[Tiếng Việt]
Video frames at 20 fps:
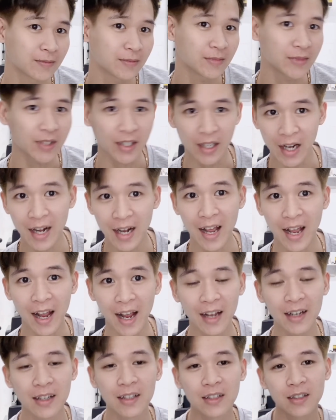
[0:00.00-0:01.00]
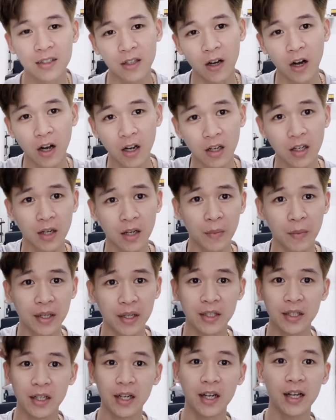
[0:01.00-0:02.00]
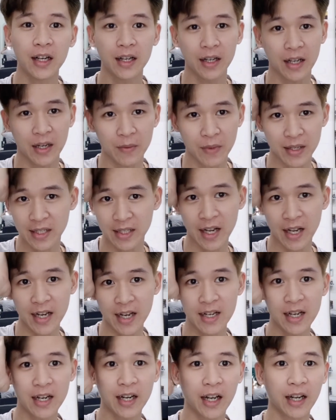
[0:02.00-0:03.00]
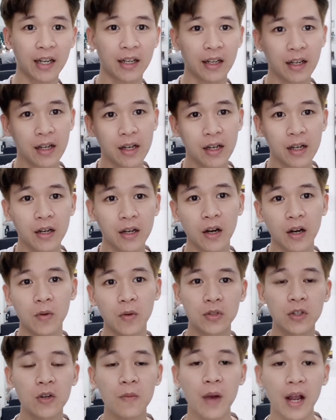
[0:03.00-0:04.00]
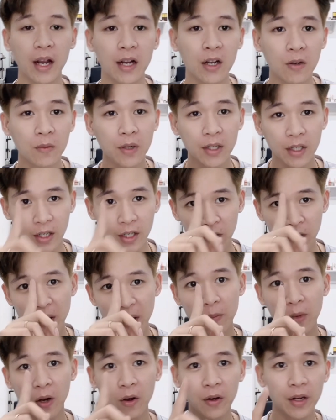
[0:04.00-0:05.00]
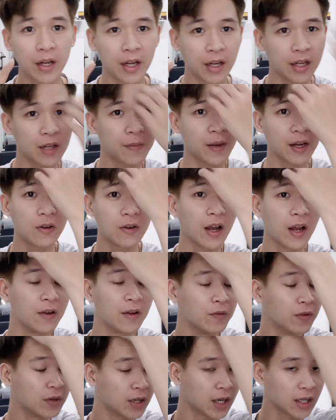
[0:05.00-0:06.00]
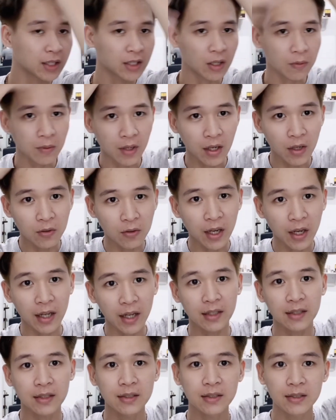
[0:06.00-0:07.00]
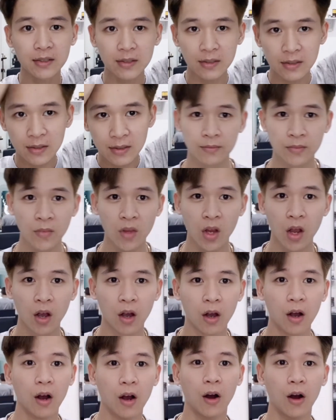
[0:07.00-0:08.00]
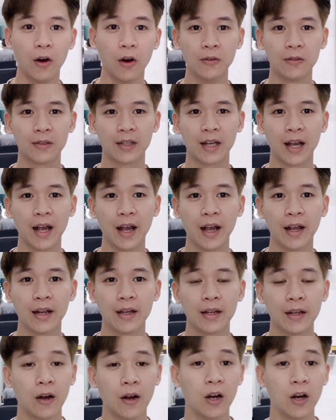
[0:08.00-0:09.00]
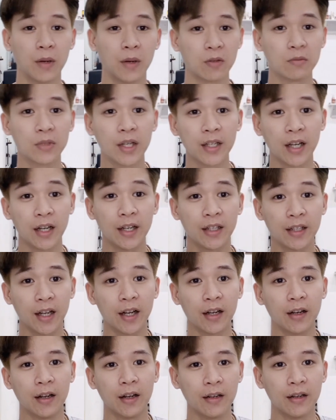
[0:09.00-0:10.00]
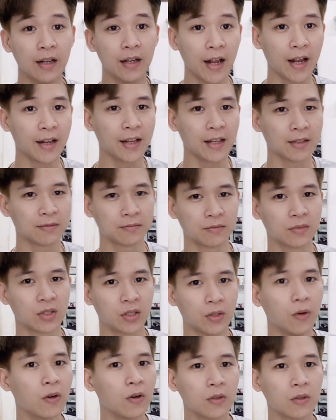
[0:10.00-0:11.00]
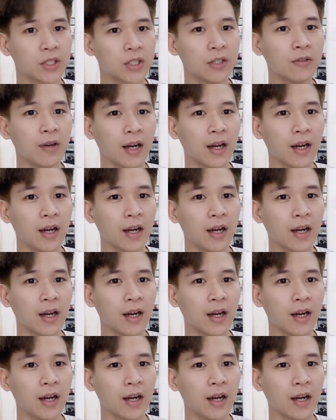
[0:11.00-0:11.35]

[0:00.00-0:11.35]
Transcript: nhìn lạ lạ còn ờ, bình thường á thì mình sẽ để như thế này còn một số bạn không thích cái kiểu bad boy này các bạn có thể vuốt hết tóc lên luôn nha ok thôi mình cũng tới giờ đi tiệc rồi đi lẹ nha vuốt có một xíu